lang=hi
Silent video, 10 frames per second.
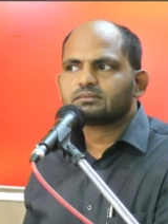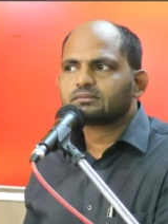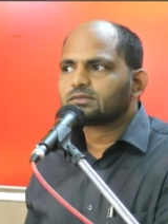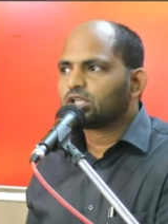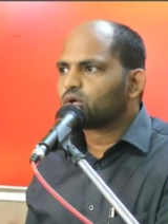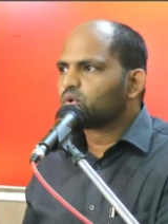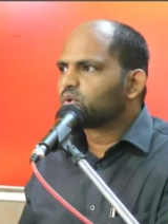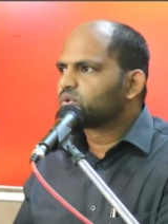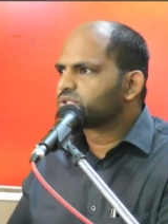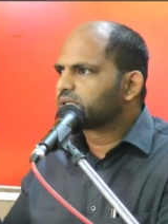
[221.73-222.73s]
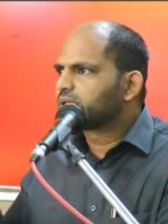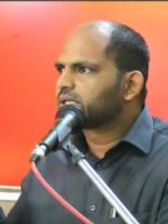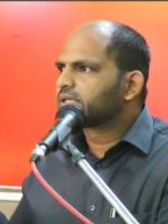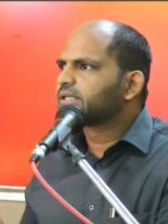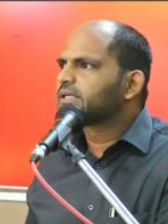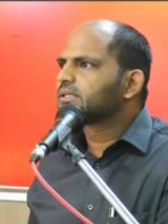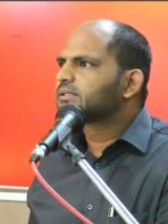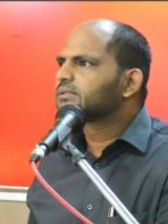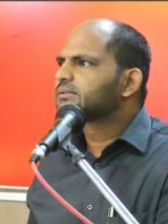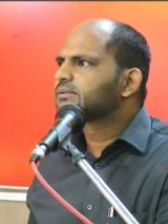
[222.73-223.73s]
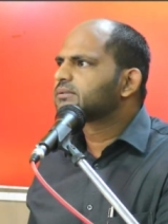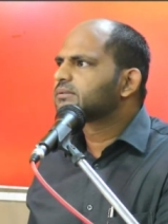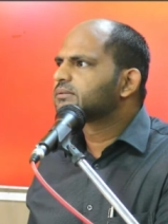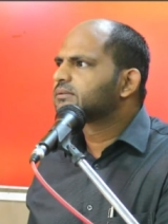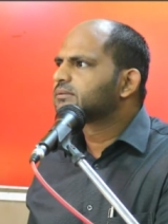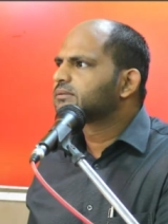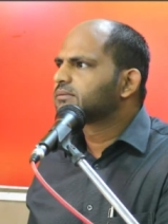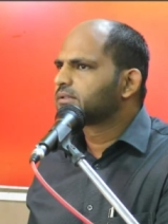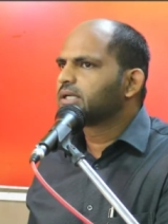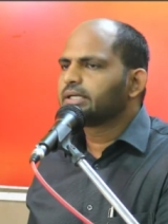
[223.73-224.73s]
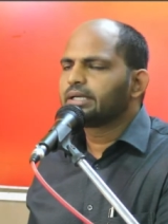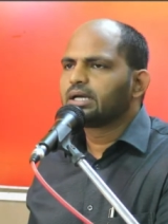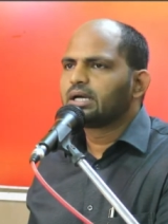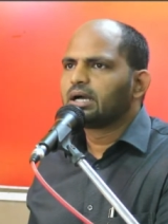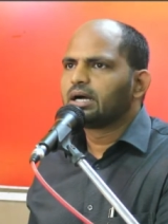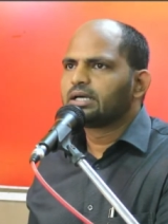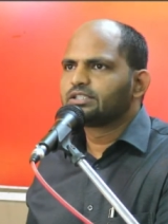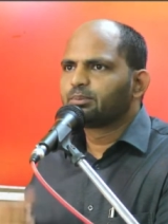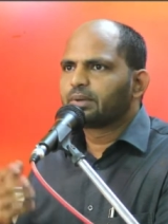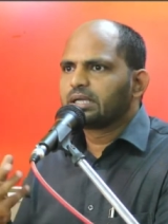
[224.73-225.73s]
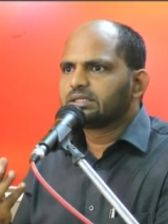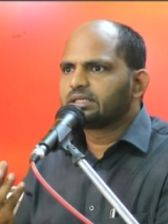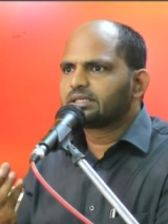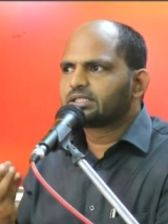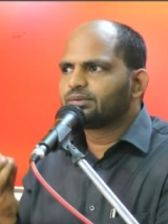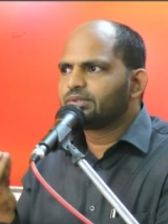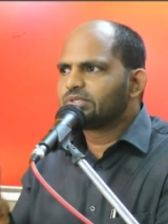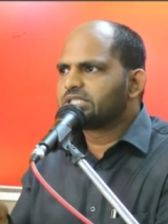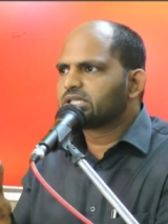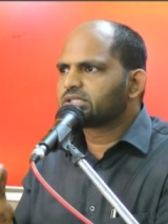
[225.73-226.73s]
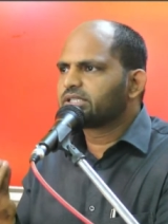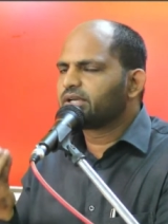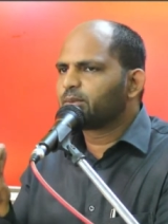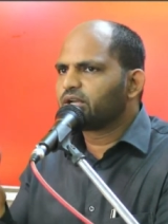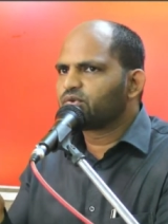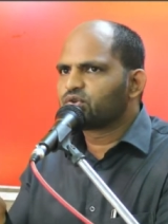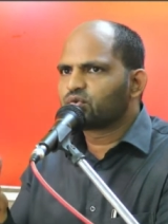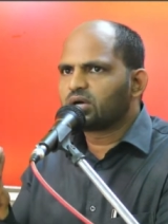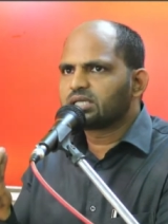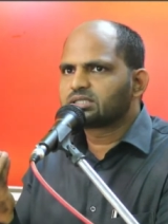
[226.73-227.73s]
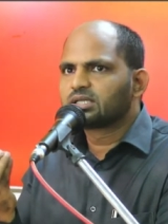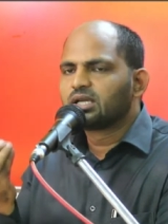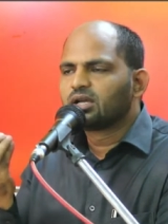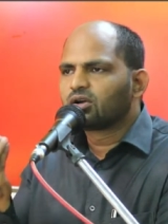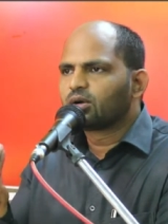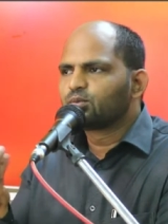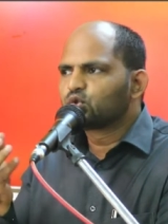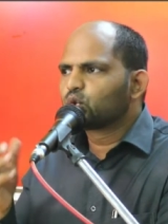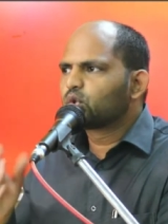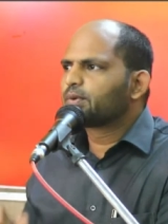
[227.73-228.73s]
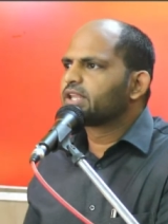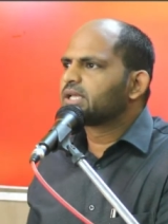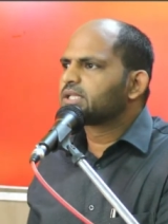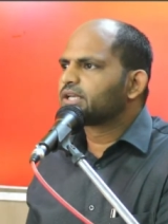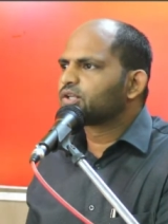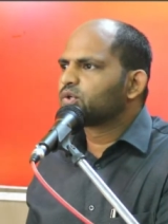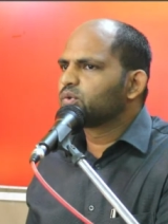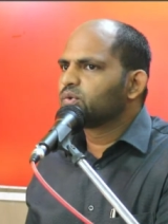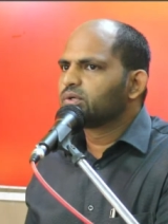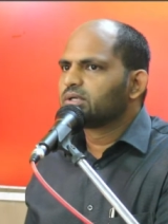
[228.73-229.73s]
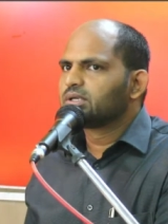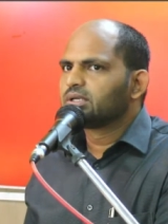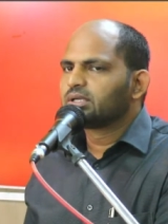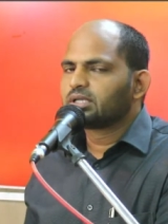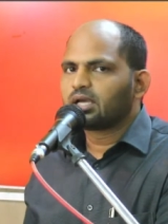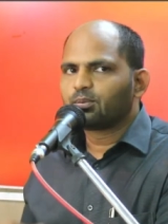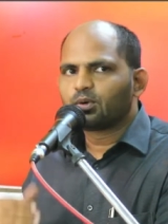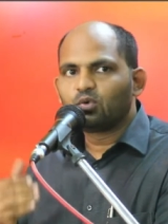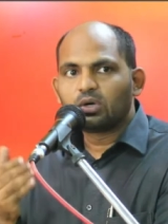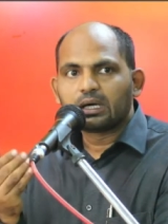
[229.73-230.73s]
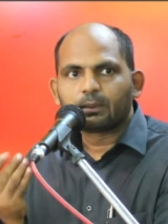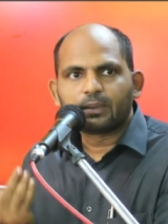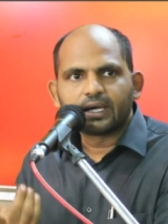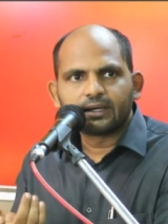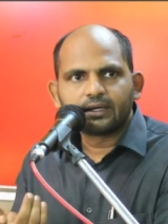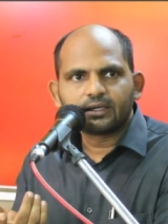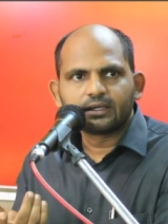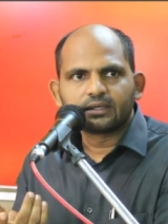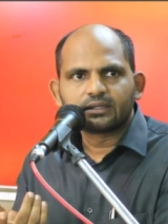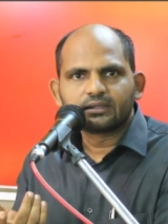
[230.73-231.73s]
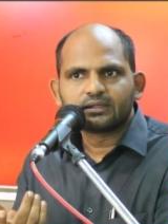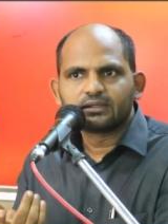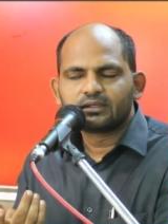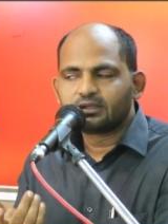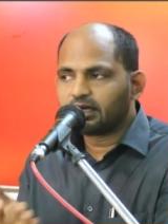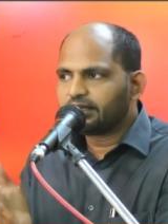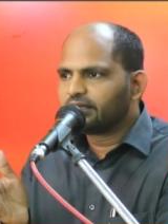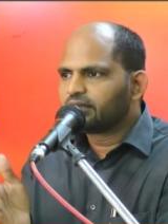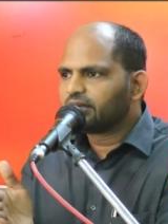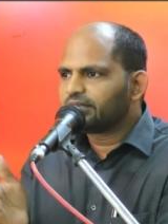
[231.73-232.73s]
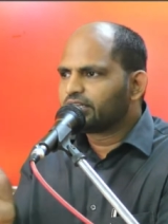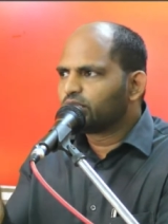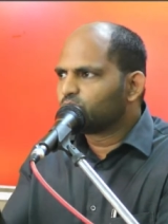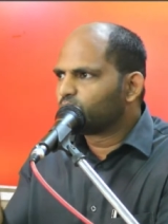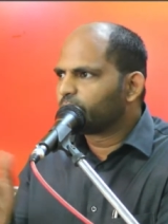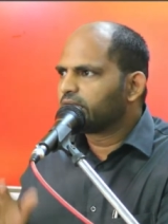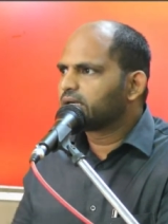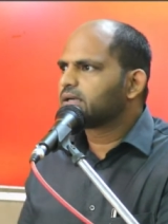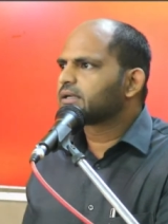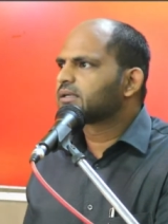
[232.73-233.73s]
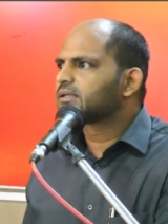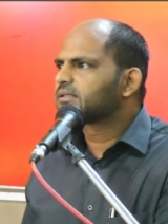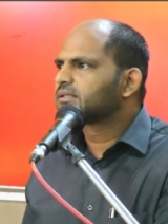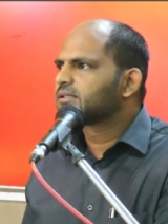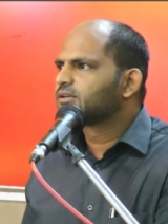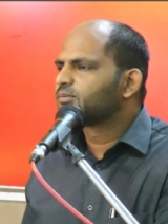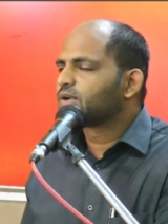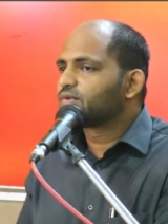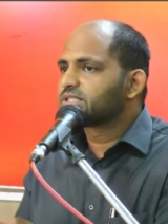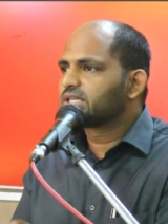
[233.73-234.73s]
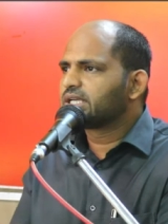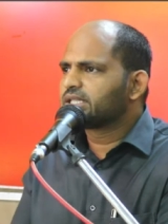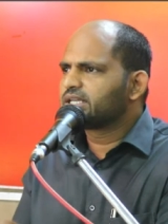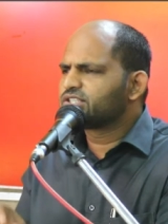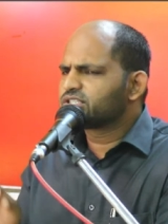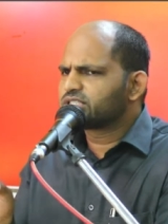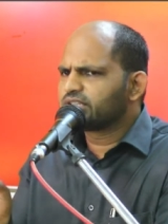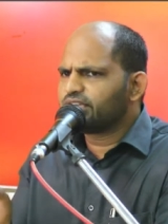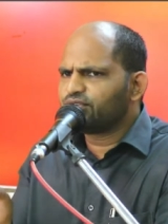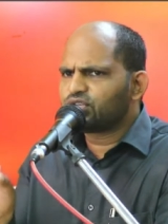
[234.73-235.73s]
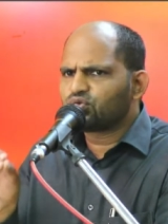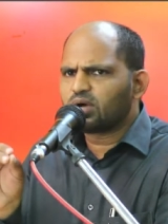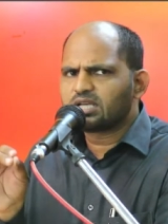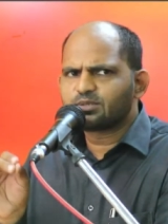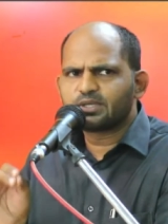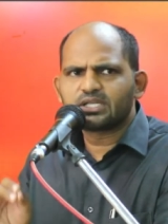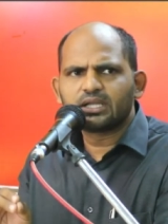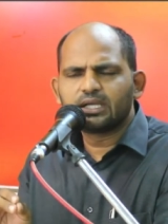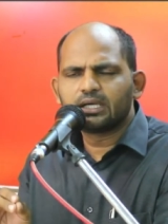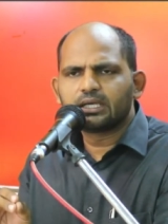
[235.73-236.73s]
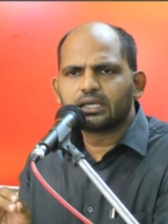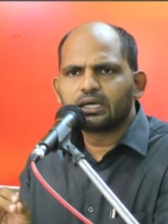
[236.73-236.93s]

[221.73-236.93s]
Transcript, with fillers: लंगड़ों को चंगा कर दिया है आज हम प्रार्थना करते हुए झिझकते हैं हमारे विश्वास कमज़ोर पड़ जाता है क्यों क्या प्रभु कर पाएगा क्या क्या ये लंगड़ा ठीक हो पाएगा क्या पर वचन कहता है जिसने विश्वास में संदेह किया